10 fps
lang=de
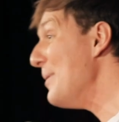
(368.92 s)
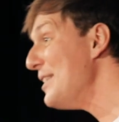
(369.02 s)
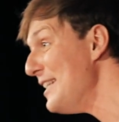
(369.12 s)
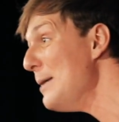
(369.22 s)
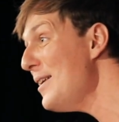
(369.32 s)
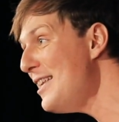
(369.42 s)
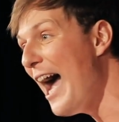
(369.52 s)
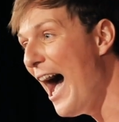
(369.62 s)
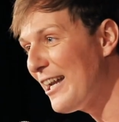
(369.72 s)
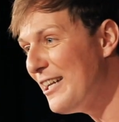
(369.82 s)
Mit sieben
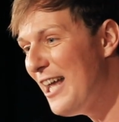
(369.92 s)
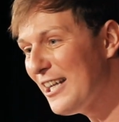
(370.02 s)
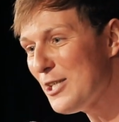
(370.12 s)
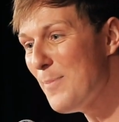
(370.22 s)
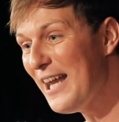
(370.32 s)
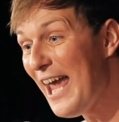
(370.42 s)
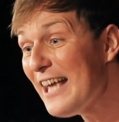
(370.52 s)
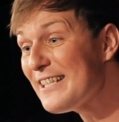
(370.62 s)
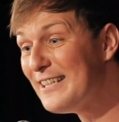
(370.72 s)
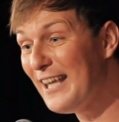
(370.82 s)
Jahren hatte ich meine
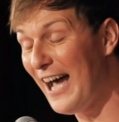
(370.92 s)
erste